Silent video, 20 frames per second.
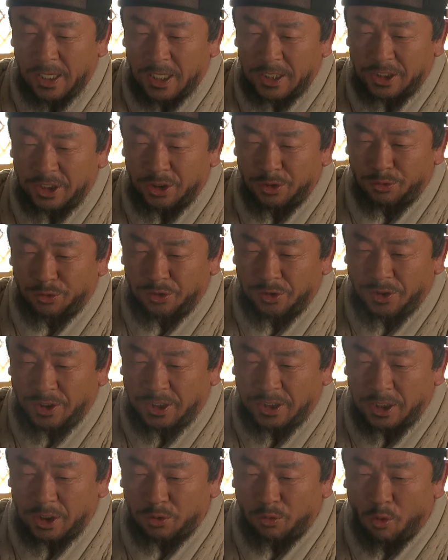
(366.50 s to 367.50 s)
내가
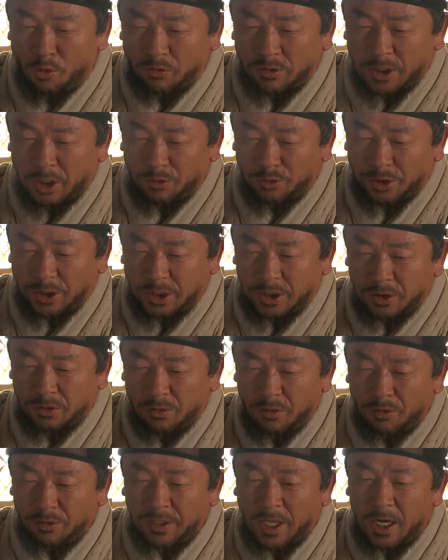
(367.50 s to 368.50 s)
지어진신 공짜로
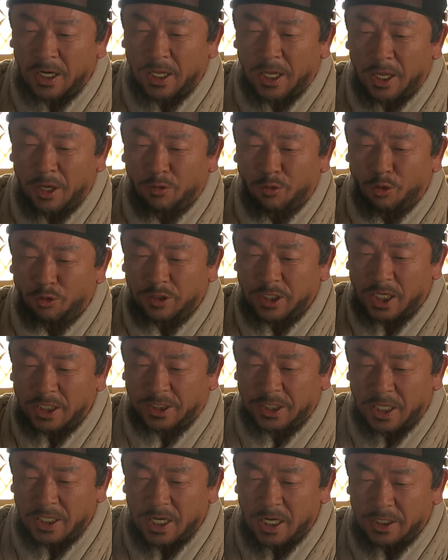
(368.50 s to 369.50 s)
신고 날
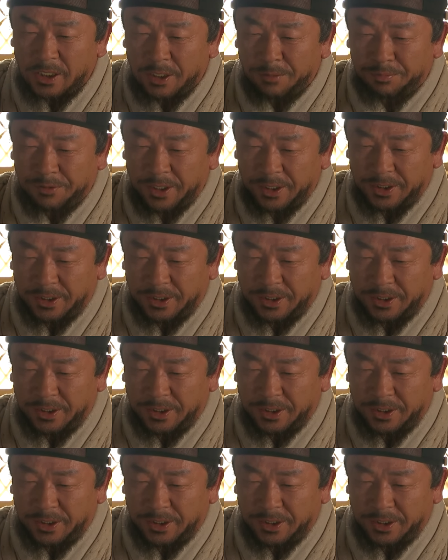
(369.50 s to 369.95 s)
해코지할 생각은